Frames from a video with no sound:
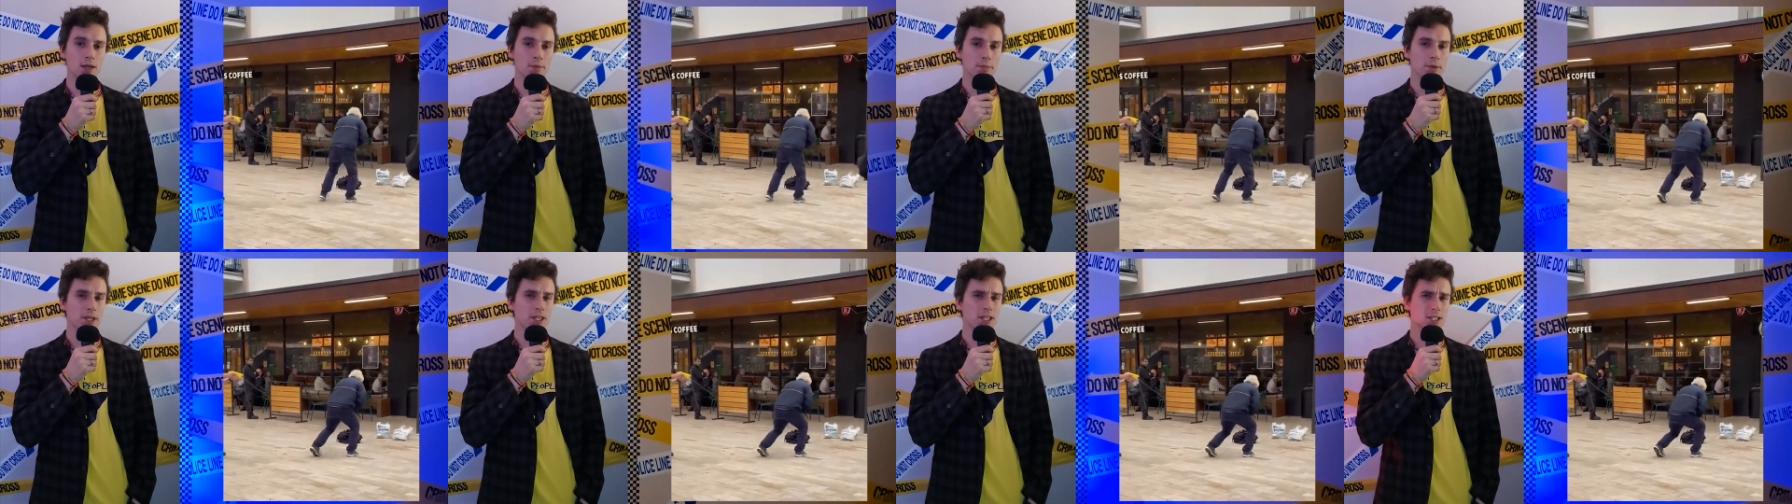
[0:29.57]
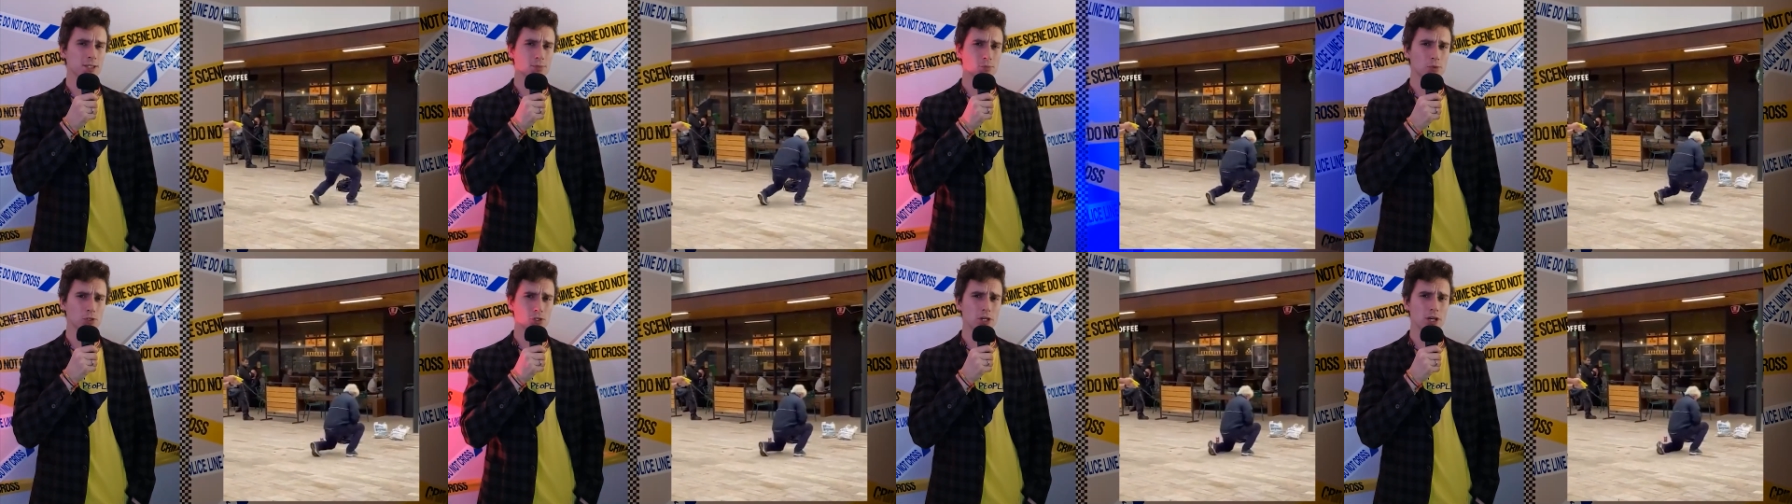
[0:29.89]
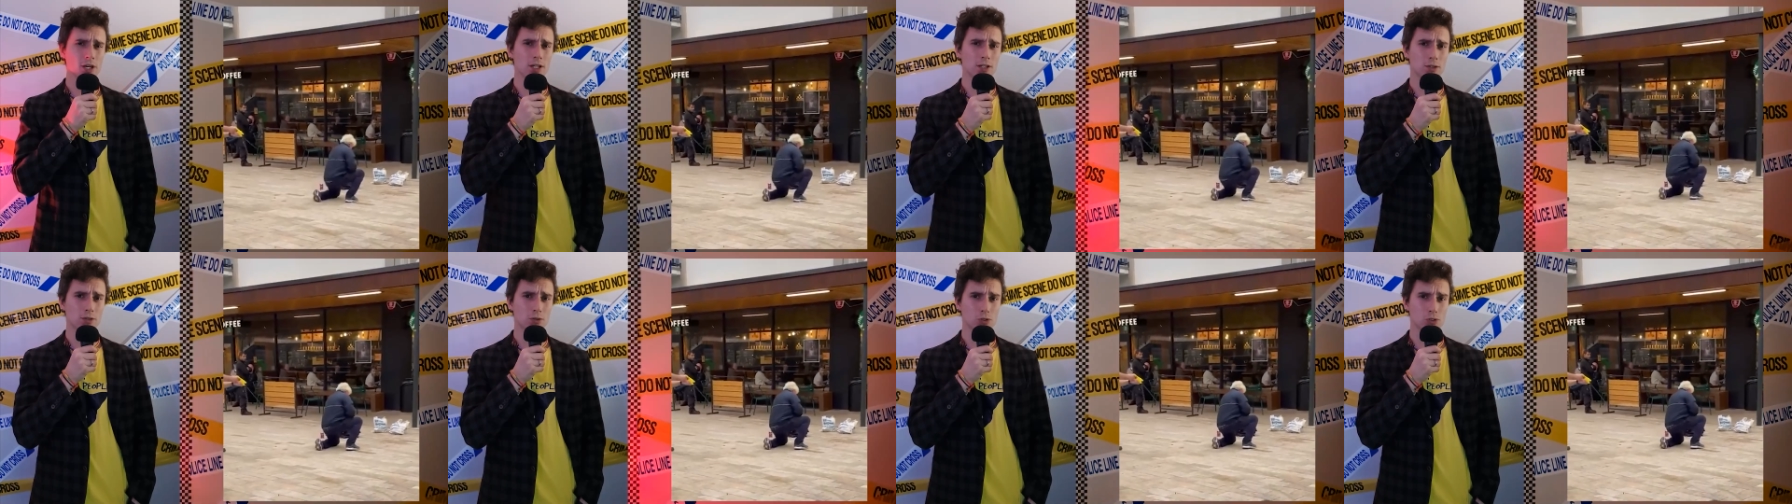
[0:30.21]
Меня не
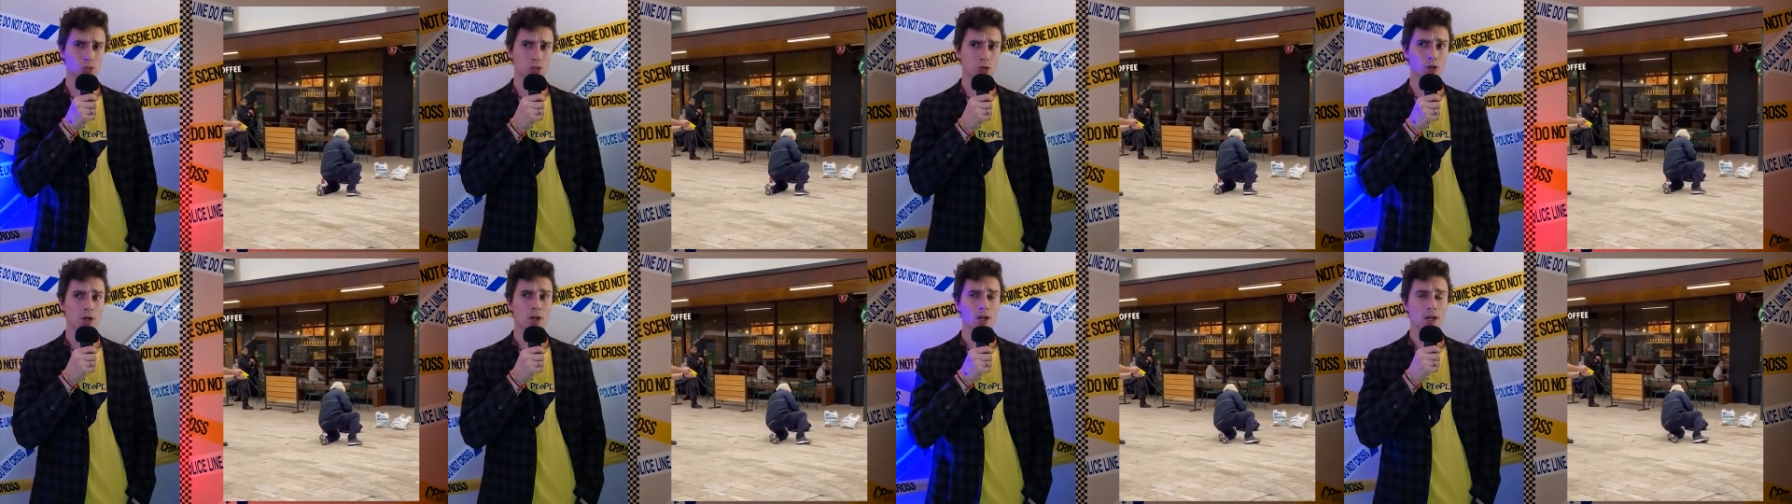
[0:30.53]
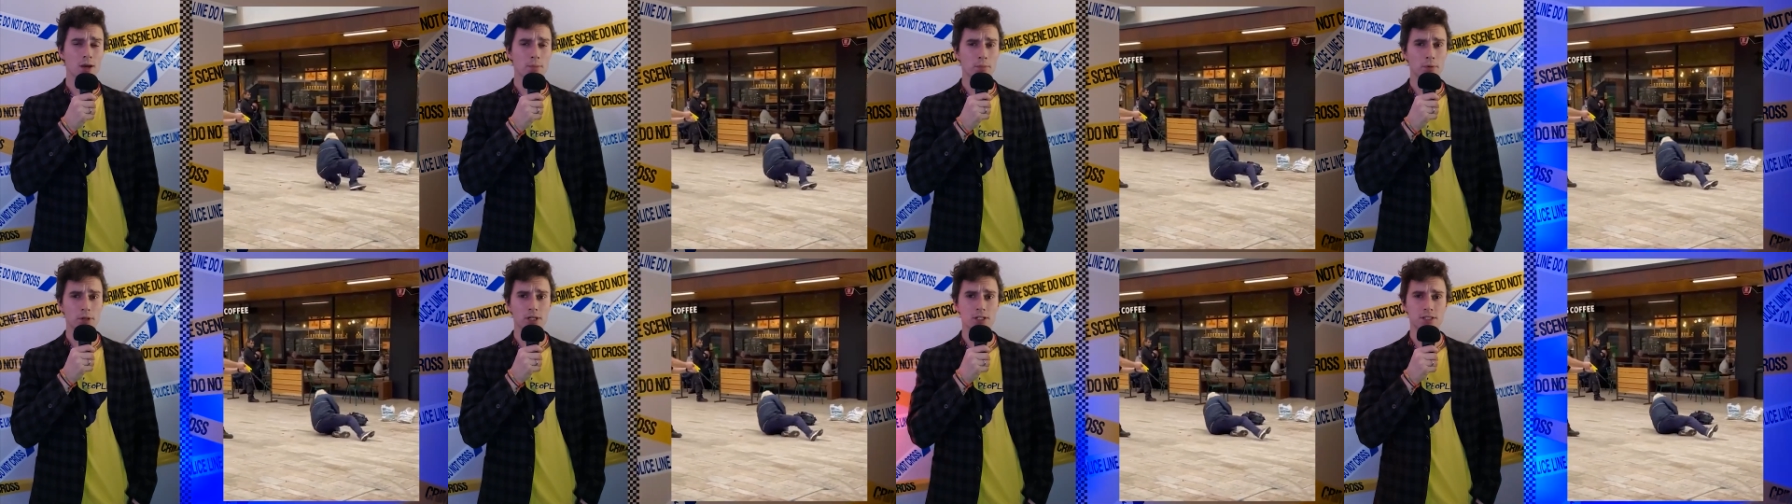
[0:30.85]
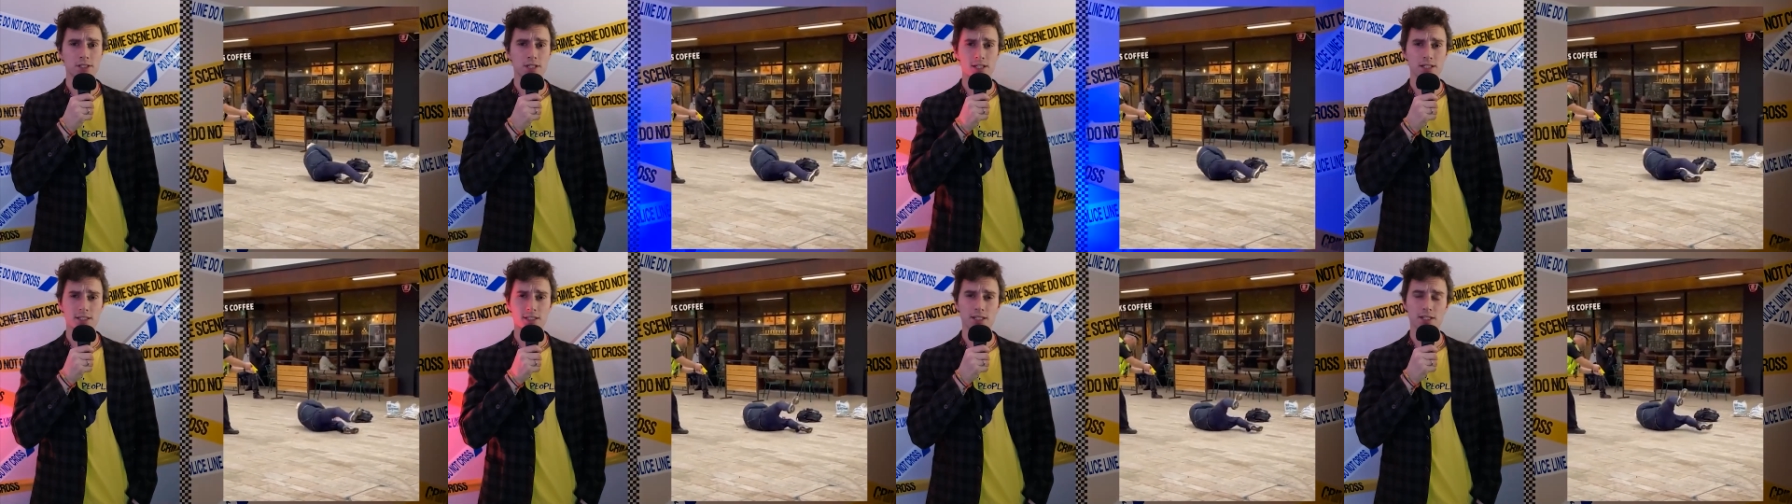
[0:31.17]
смущает то, что
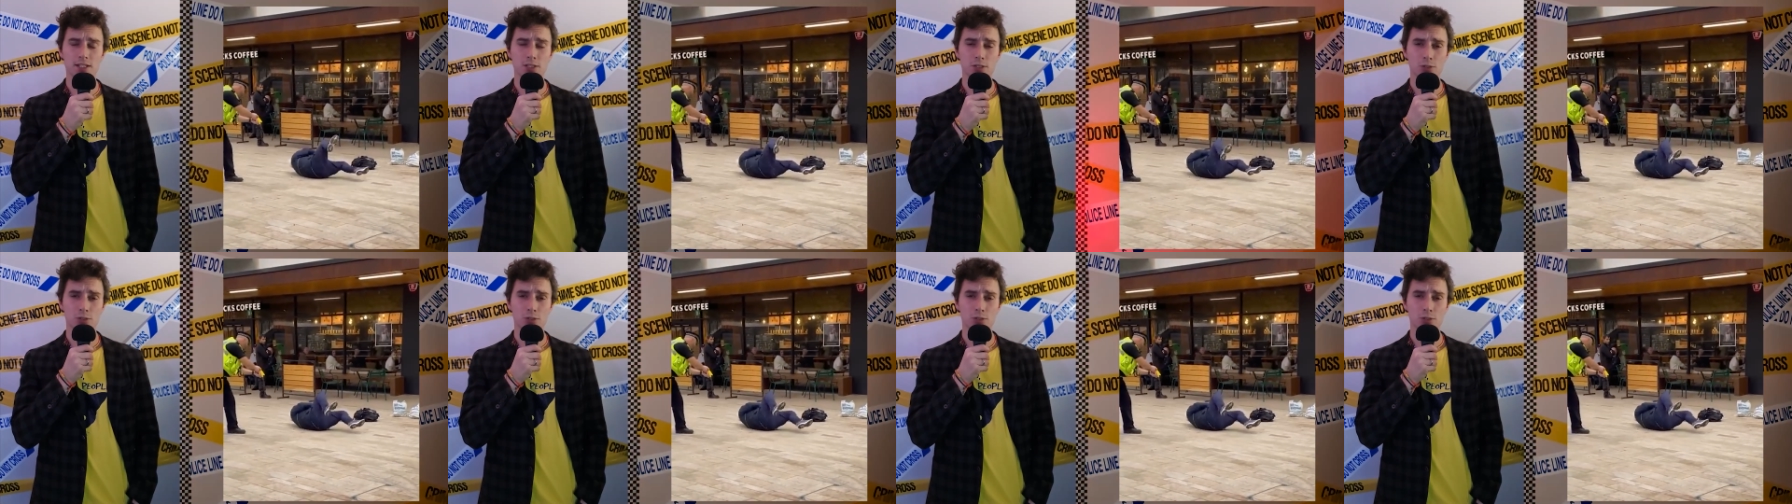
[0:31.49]
полицейские